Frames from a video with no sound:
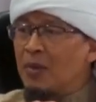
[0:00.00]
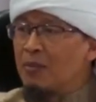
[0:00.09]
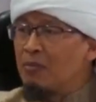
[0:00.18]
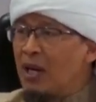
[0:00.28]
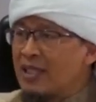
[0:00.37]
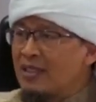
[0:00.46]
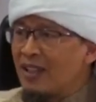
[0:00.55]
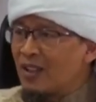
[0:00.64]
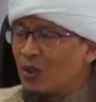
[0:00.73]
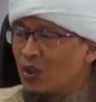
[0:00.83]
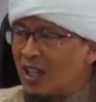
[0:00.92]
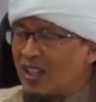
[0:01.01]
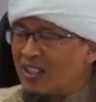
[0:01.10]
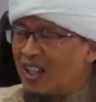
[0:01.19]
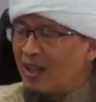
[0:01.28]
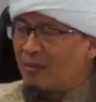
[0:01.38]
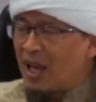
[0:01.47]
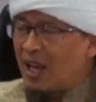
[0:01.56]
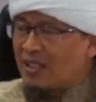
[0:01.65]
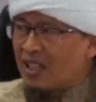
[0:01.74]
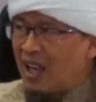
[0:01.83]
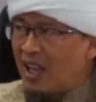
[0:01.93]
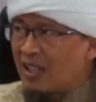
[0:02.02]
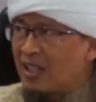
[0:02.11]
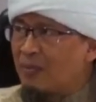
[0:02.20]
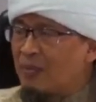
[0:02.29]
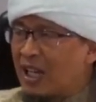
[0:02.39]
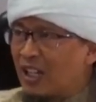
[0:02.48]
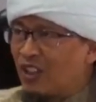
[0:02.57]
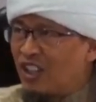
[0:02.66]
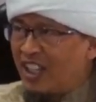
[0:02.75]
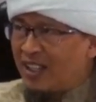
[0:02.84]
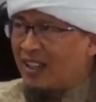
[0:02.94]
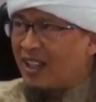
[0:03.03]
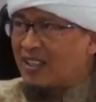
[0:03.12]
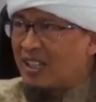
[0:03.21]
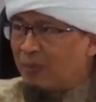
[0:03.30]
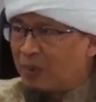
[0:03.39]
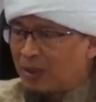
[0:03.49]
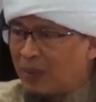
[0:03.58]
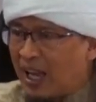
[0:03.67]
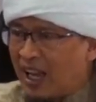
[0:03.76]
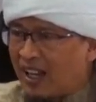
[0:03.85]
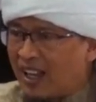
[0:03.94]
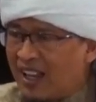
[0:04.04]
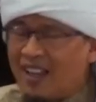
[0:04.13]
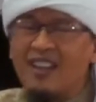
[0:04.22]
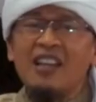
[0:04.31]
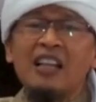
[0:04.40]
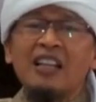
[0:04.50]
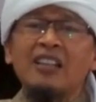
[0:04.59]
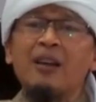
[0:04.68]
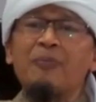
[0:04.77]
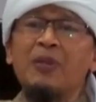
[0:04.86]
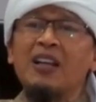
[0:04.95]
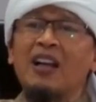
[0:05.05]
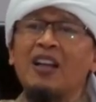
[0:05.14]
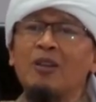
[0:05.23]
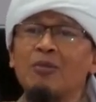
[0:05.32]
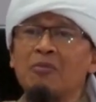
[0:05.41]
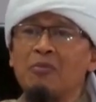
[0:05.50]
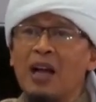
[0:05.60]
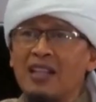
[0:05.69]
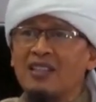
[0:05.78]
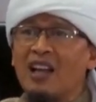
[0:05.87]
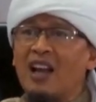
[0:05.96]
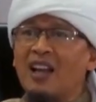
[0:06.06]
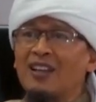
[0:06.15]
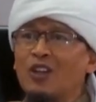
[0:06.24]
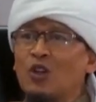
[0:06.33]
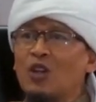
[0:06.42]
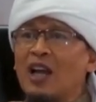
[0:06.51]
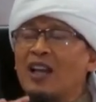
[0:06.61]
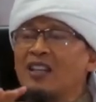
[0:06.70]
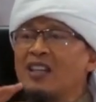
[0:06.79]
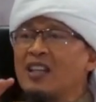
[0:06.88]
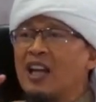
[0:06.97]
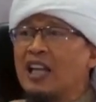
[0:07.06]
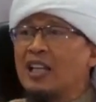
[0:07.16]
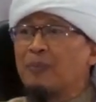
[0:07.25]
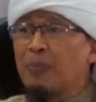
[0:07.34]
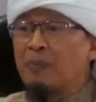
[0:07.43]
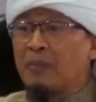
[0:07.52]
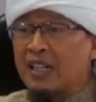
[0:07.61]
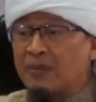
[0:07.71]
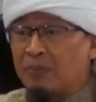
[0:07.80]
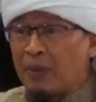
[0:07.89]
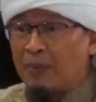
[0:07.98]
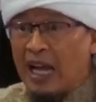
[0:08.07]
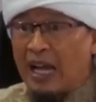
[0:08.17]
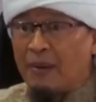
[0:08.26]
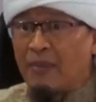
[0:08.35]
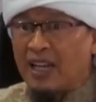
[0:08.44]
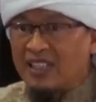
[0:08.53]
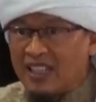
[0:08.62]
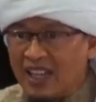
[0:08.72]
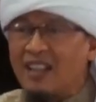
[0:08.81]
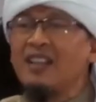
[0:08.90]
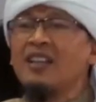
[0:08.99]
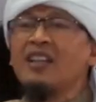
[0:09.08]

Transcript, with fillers: membaca Quran dalam bahasa Arab kalau ikhlas dapat pahala tapi kalau membaca Al-Quran dengan pemahamannya